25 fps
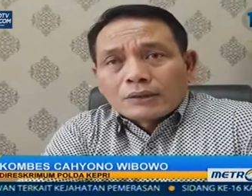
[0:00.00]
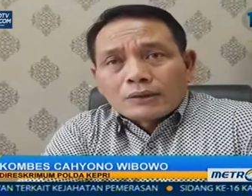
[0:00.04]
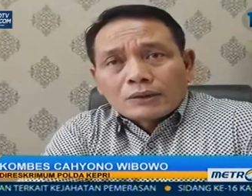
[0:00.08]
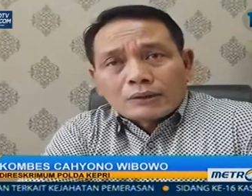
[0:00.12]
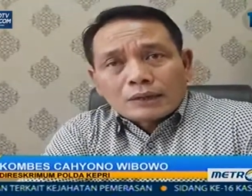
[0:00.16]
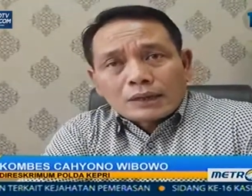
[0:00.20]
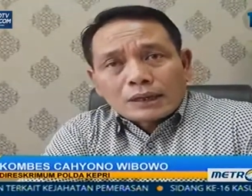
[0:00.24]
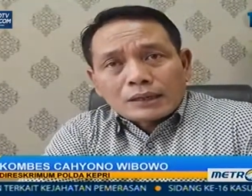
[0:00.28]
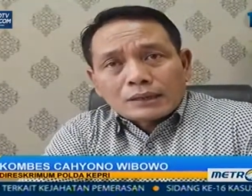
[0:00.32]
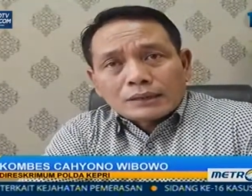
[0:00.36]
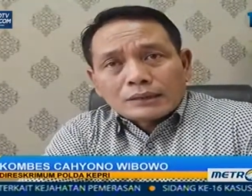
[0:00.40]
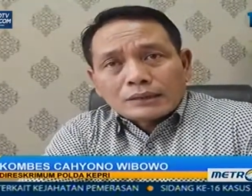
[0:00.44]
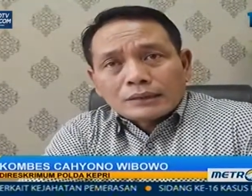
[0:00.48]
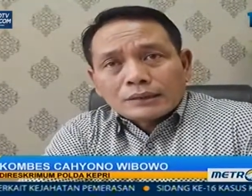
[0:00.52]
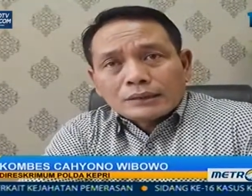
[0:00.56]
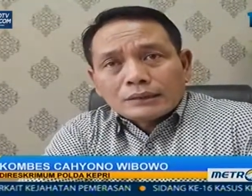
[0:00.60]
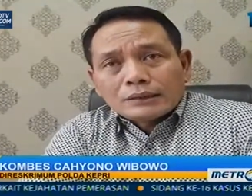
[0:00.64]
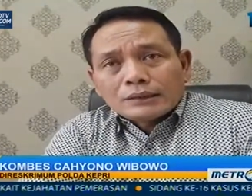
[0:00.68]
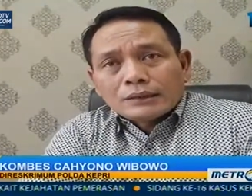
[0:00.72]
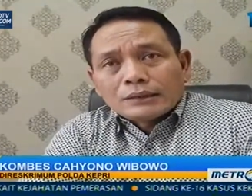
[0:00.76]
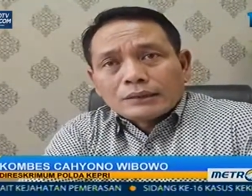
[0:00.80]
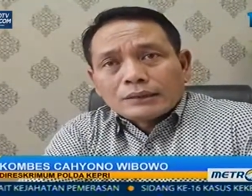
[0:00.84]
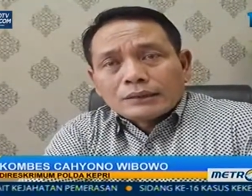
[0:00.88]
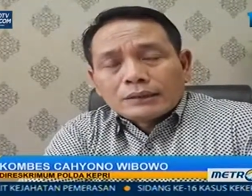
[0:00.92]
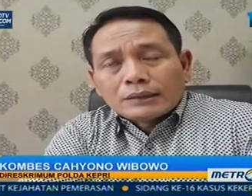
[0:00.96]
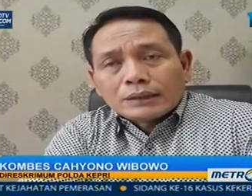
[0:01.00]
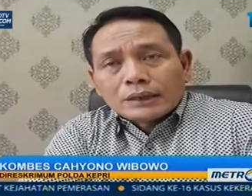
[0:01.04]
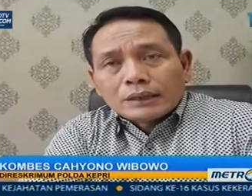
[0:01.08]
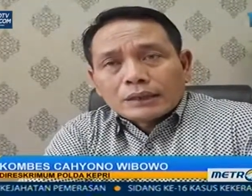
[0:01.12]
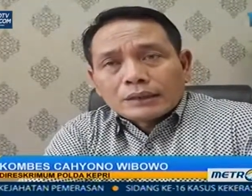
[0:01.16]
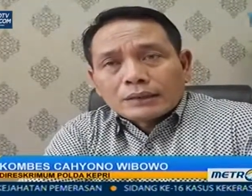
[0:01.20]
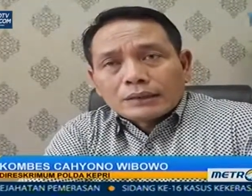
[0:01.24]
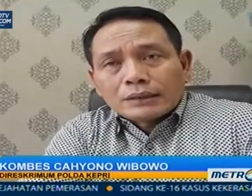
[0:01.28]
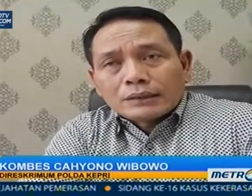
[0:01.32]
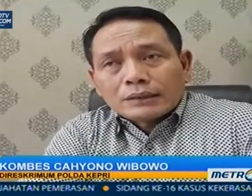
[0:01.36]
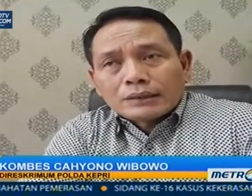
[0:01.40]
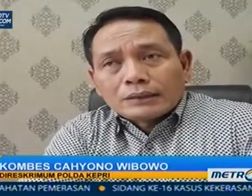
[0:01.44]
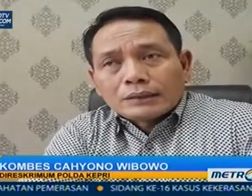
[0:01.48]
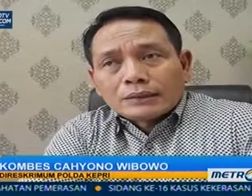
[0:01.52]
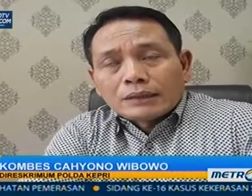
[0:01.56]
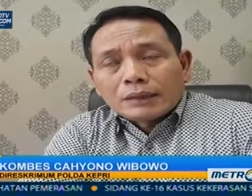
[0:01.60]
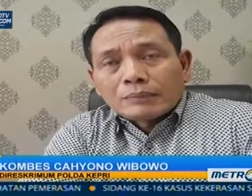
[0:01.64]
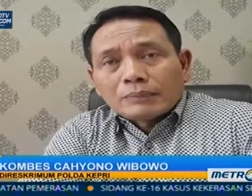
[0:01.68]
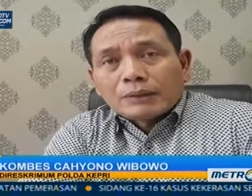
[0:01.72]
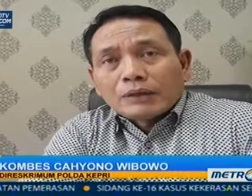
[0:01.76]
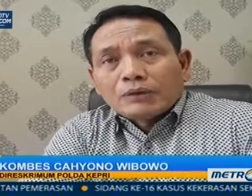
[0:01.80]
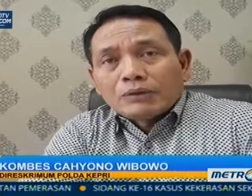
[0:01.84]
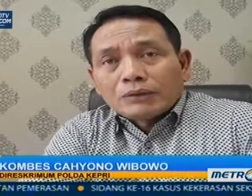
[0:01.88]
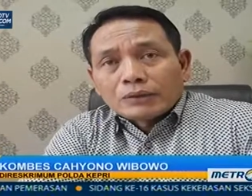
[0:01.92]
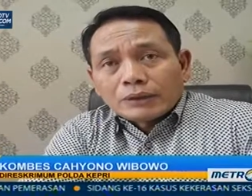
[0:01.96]
orang yang
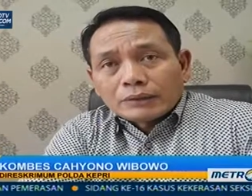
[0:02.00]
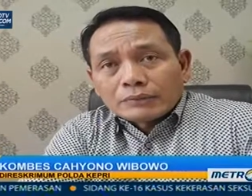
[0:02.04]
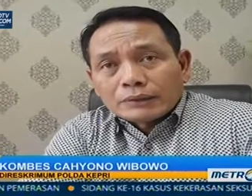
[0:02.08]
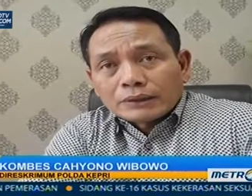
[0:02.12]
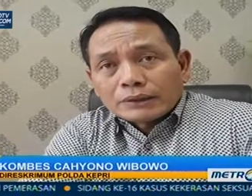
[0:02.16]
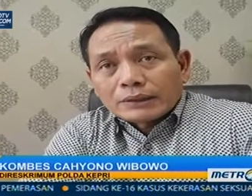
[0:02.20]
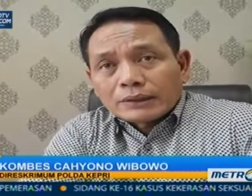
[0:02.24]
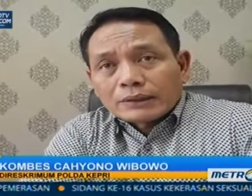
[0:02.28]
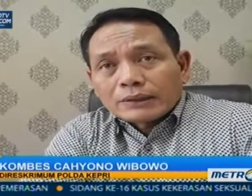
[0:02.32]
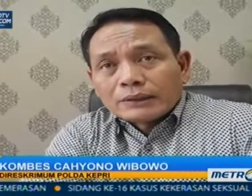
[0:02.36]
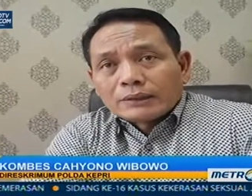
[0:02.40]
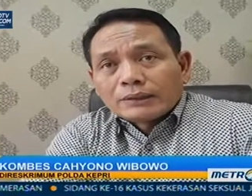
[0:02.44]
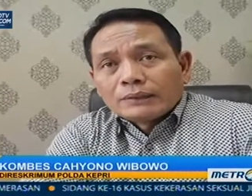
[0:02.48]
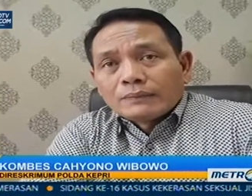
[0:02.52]
DPO ya mas ya